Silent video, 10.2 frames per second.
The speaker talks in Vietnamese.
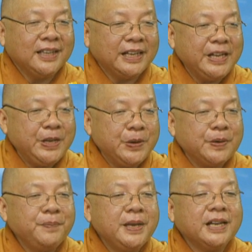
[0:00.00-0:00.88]
thì cái hiểu
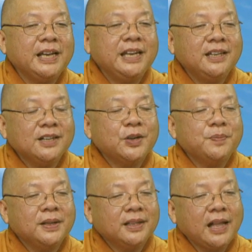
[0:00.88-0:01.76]
cái biết ly nước của
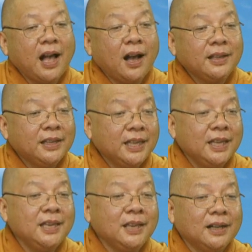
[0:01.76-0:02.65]
mình ở
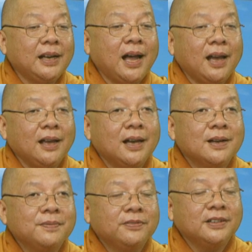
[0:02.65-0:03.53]
chỉ dừng lại
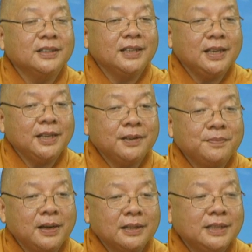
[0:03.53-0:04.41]
ở phương
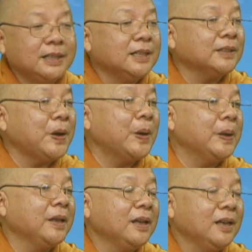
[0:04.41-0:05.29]
diện mà tri thức thôi
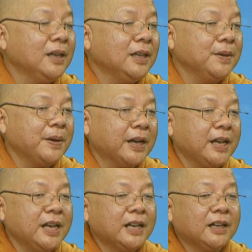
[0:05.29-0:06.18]
nhưng mà
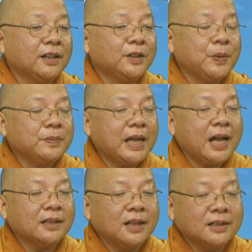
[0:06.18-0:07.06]
khi chúng
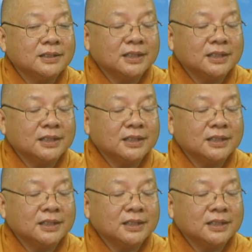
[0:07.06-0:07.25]
ta thực